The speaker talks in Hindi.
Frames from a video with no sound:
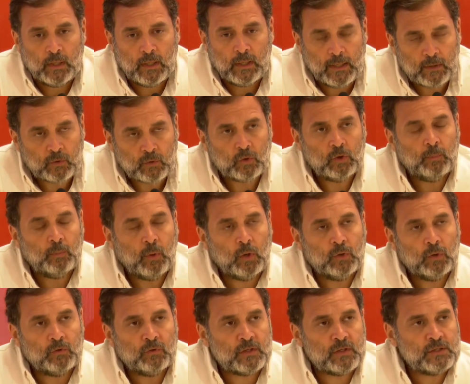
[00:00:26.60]
इलेक्ट्रोल
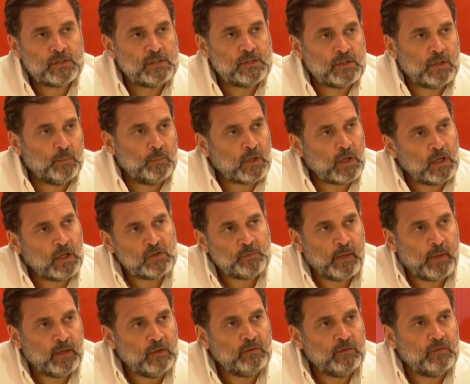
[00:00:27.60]
बॉन्ड्स का सिस्टम
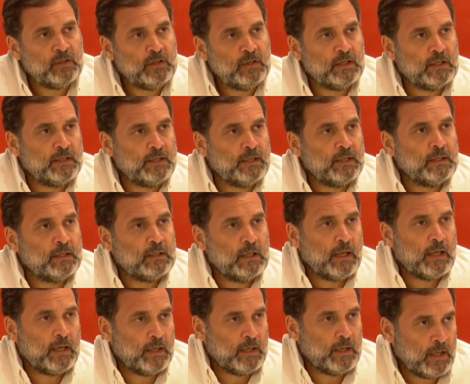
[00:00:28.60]
ट्रांसपेरेंसी के लिए
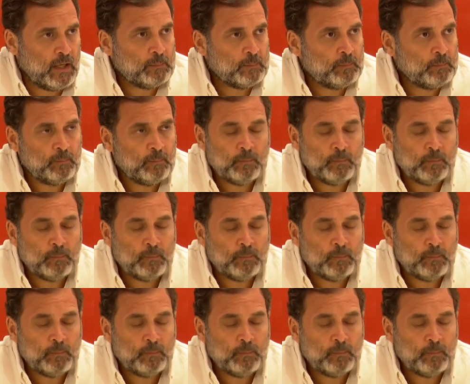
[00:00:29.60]
लाया गया